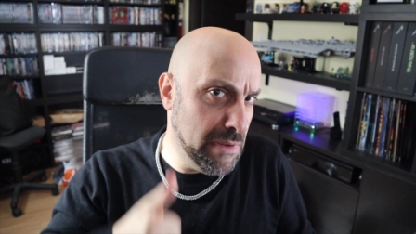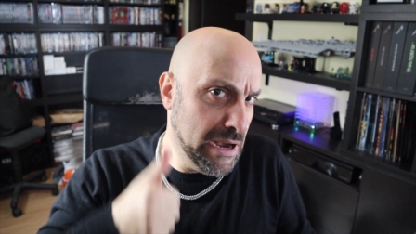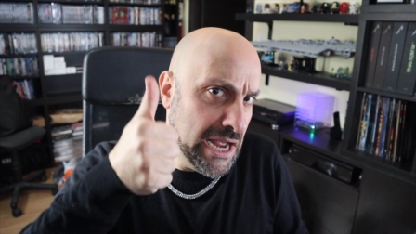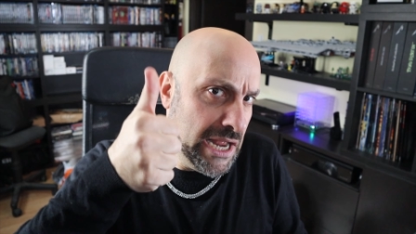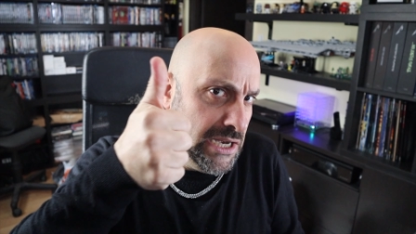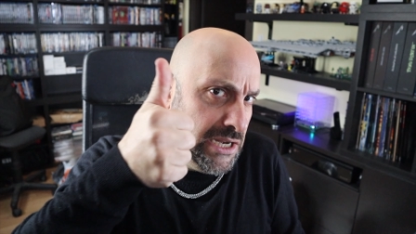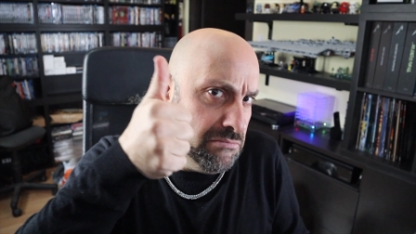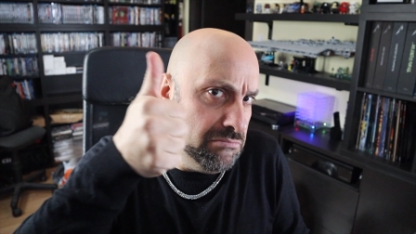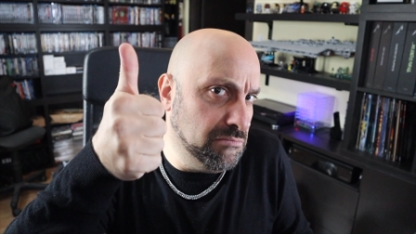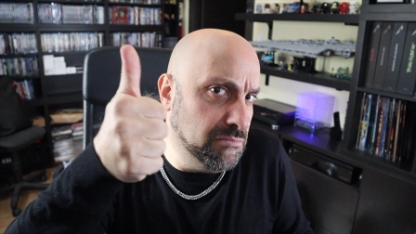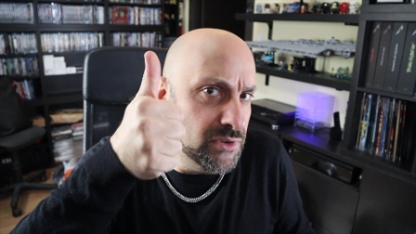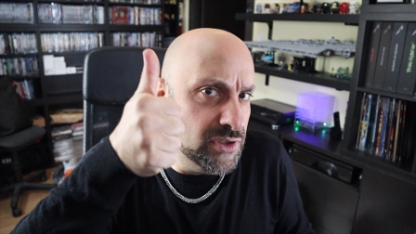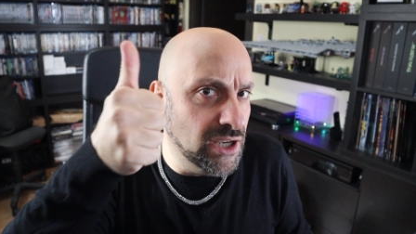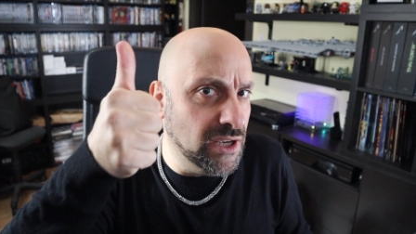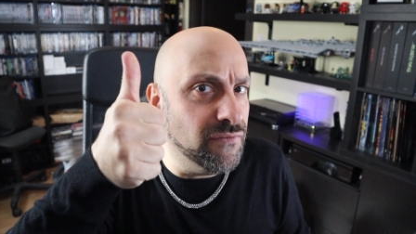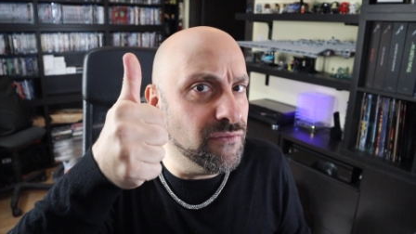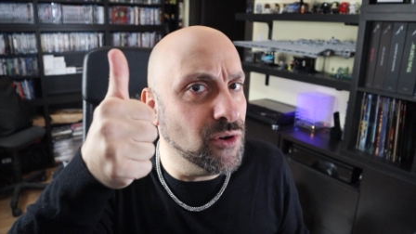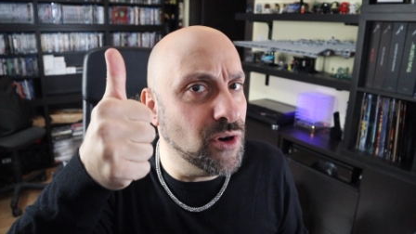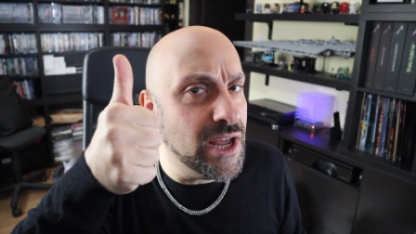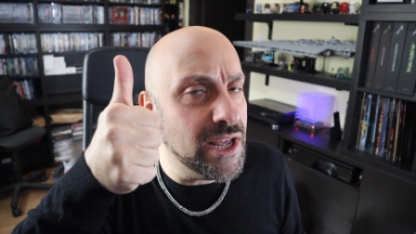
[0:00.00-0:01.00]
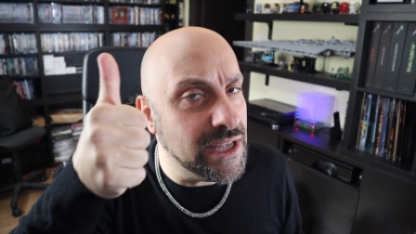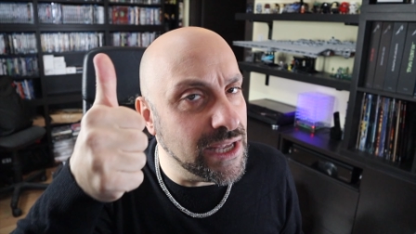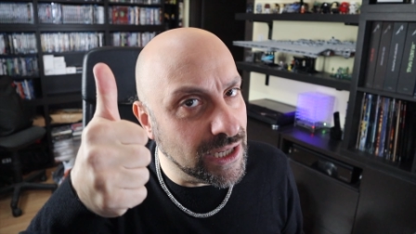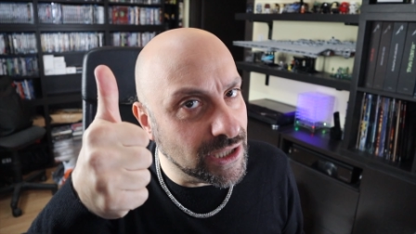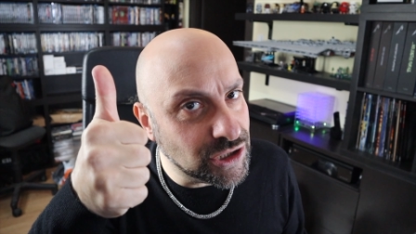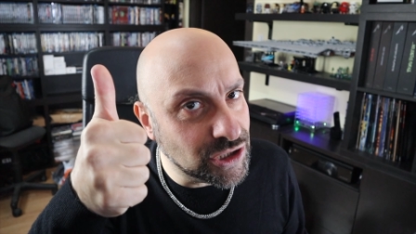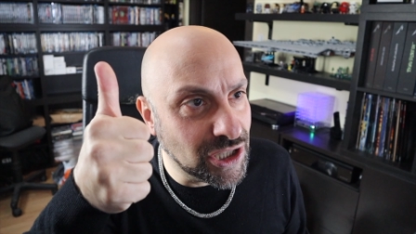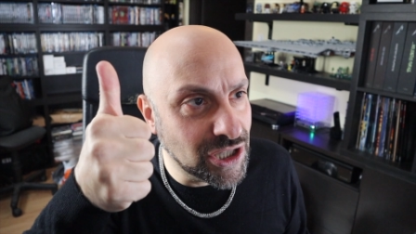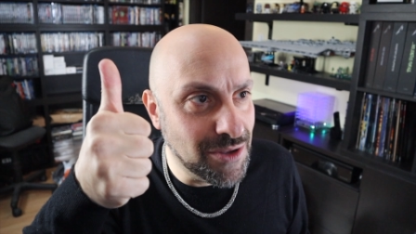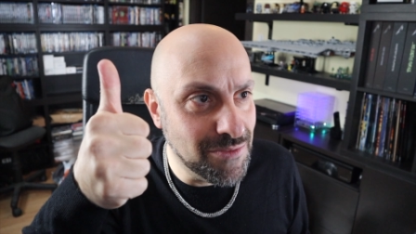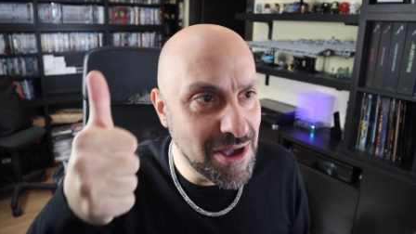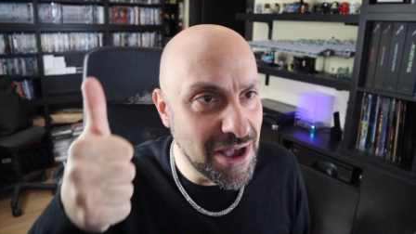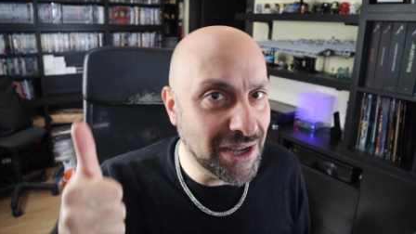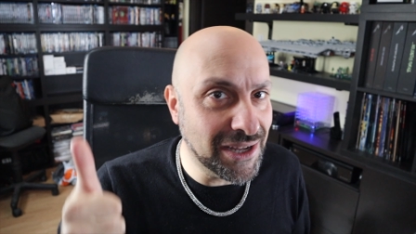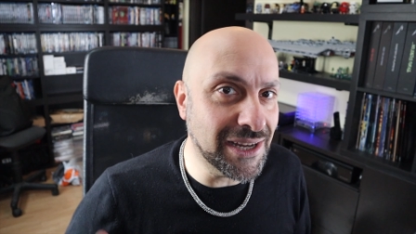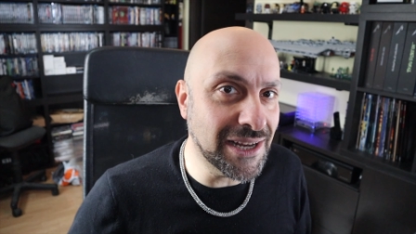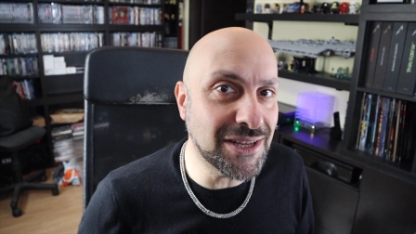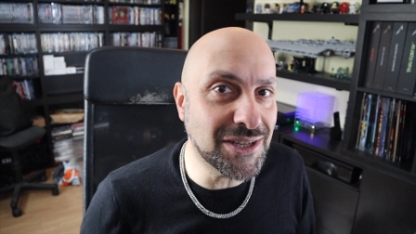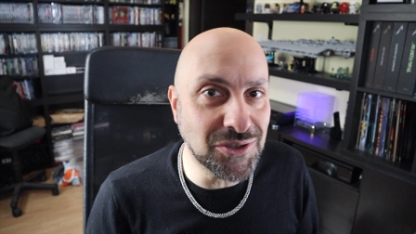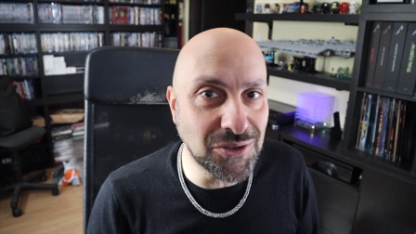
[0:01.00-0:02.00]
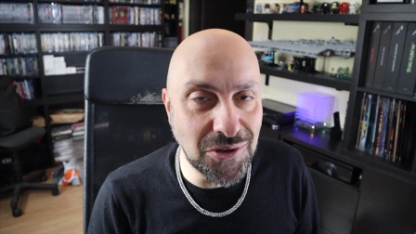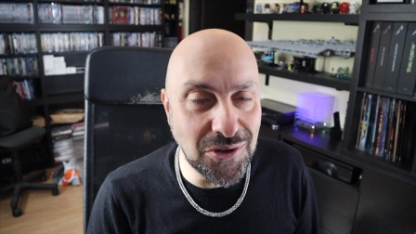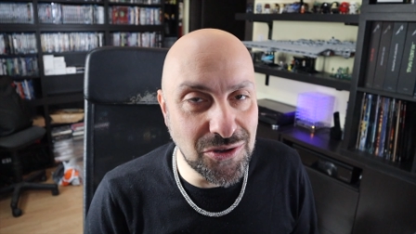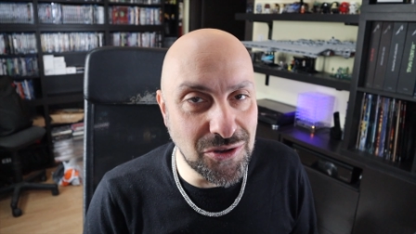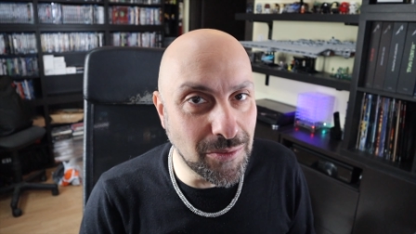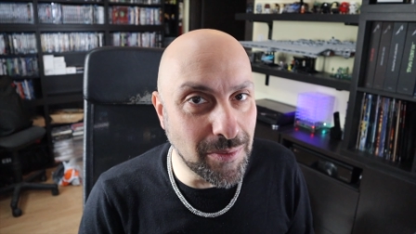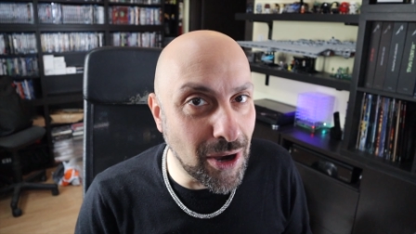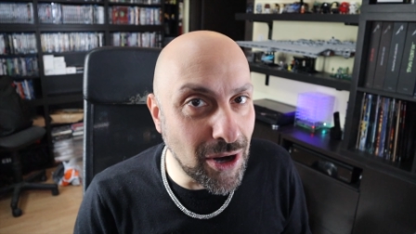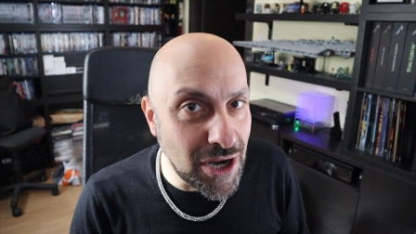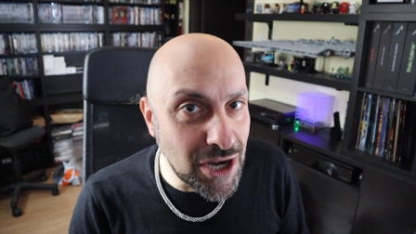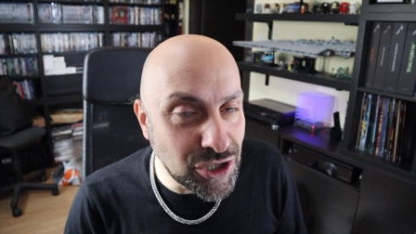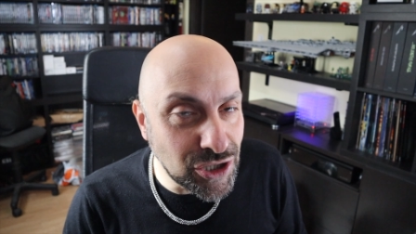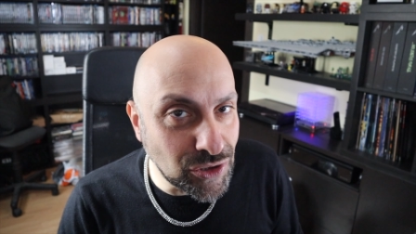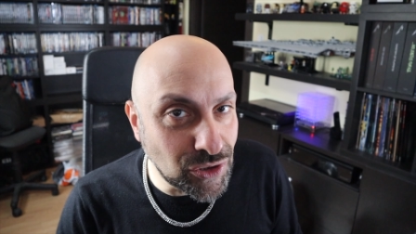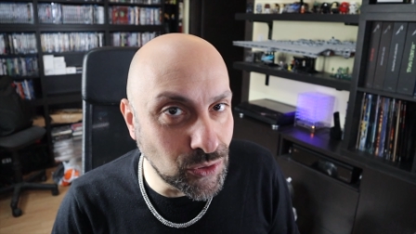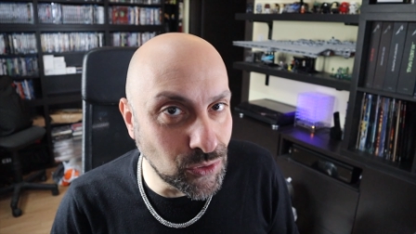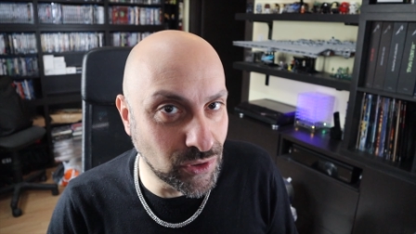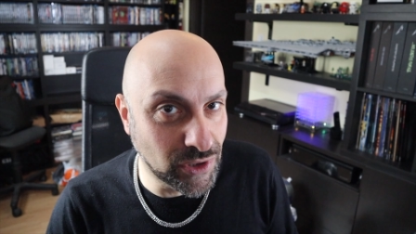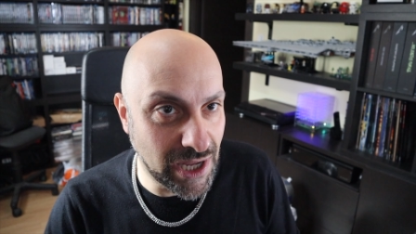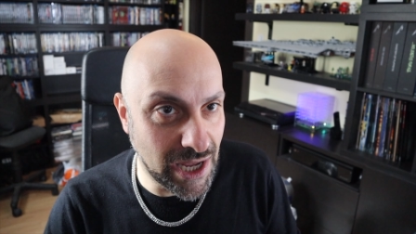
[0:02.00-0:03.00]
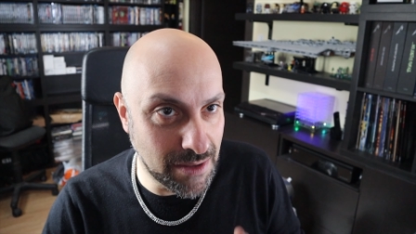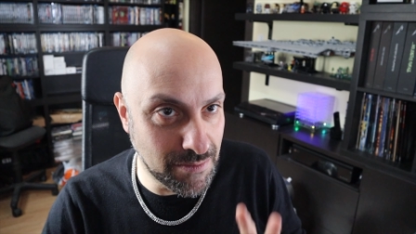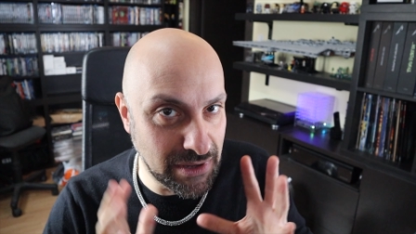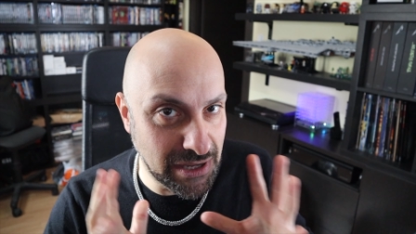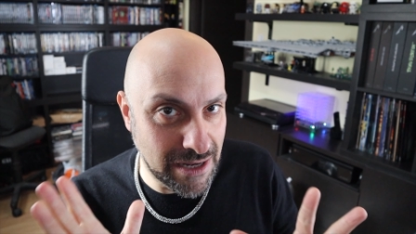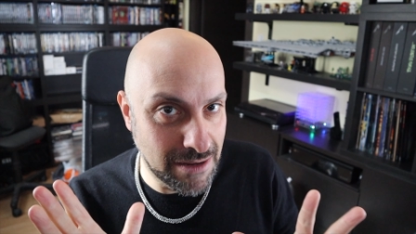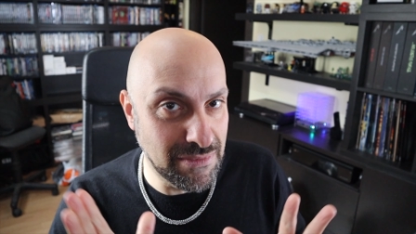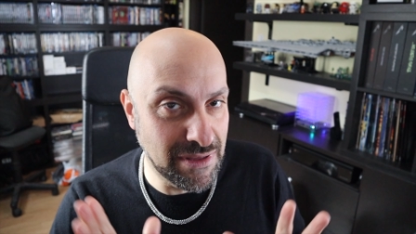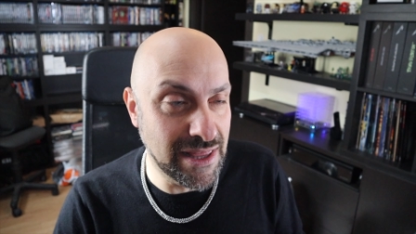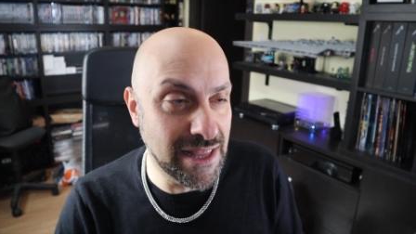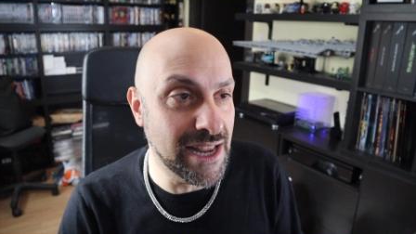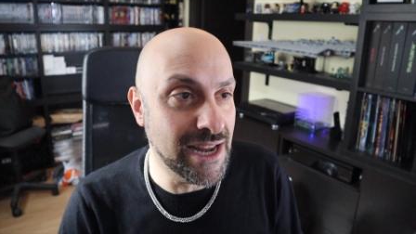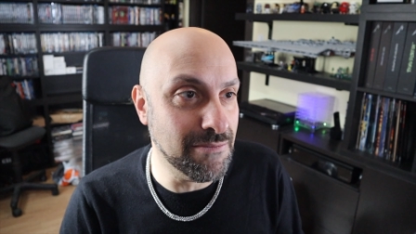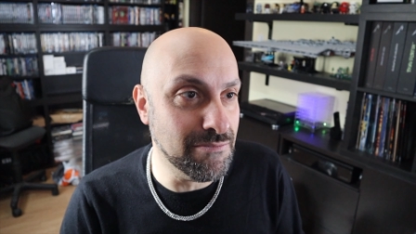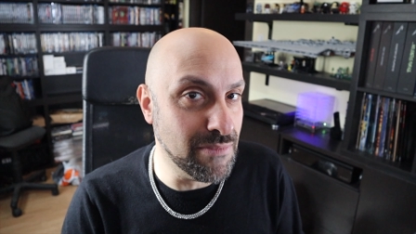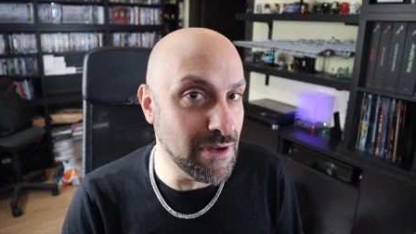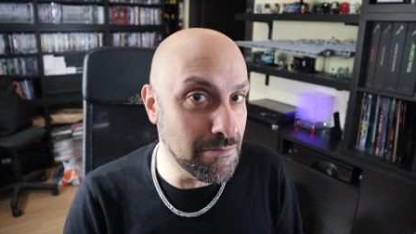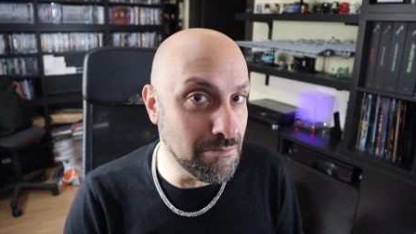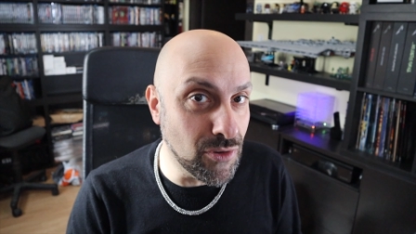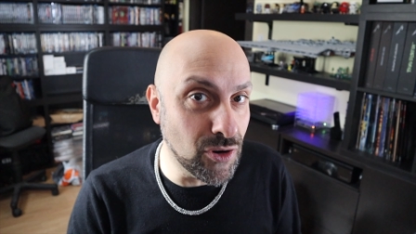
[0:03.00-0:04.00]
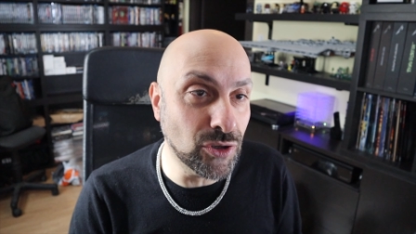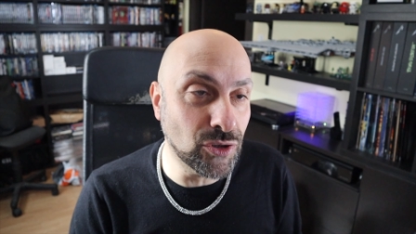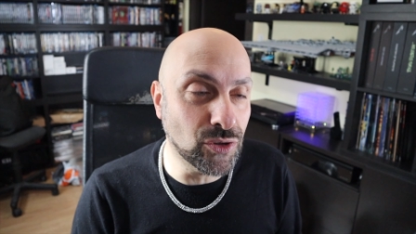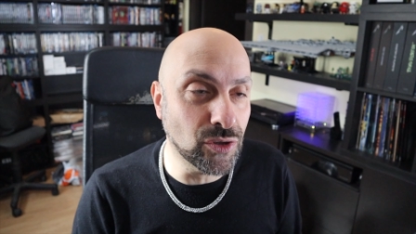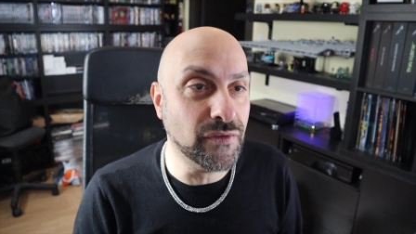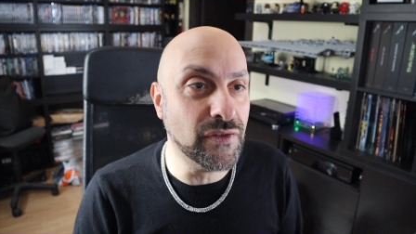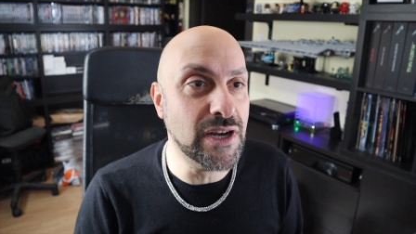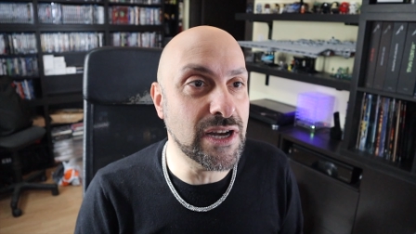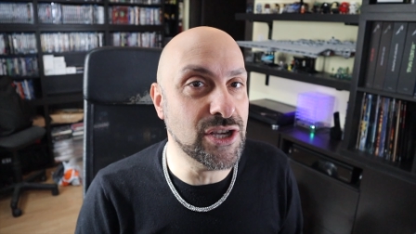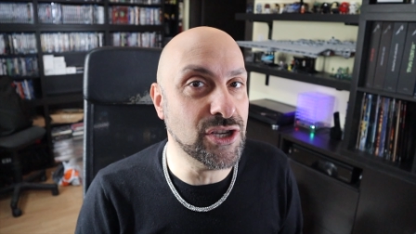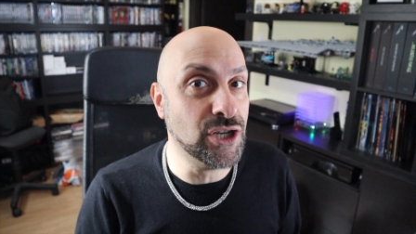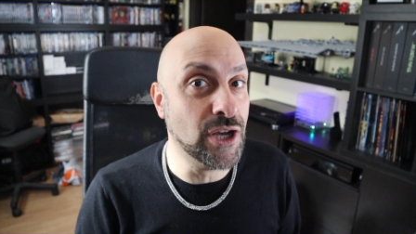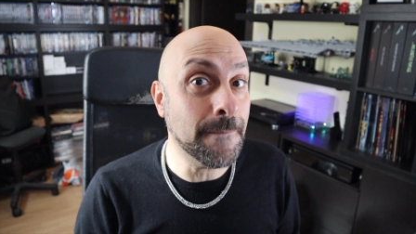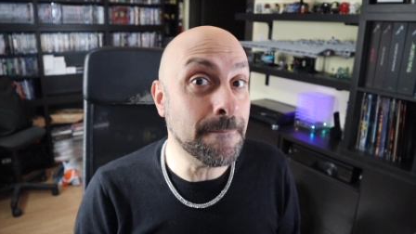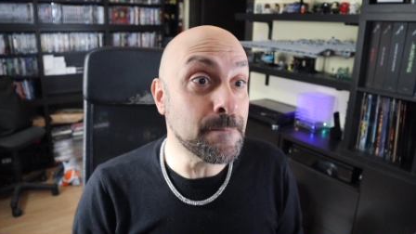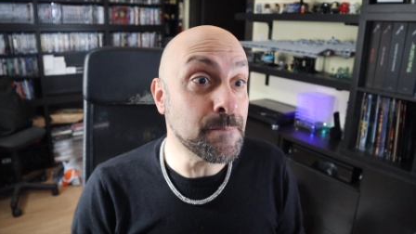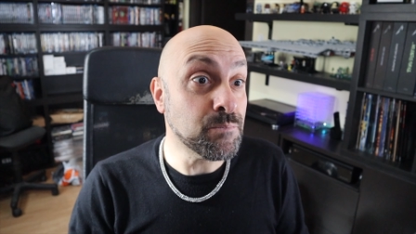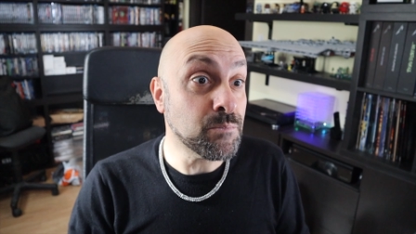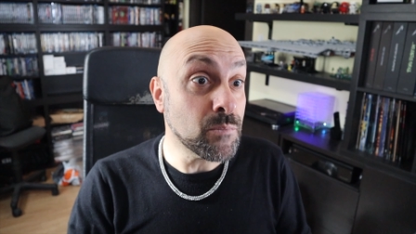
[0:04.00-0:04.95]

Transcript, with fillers: magari se volete lasciatemi anche il solito pollice in su che mi renderebbe molto felice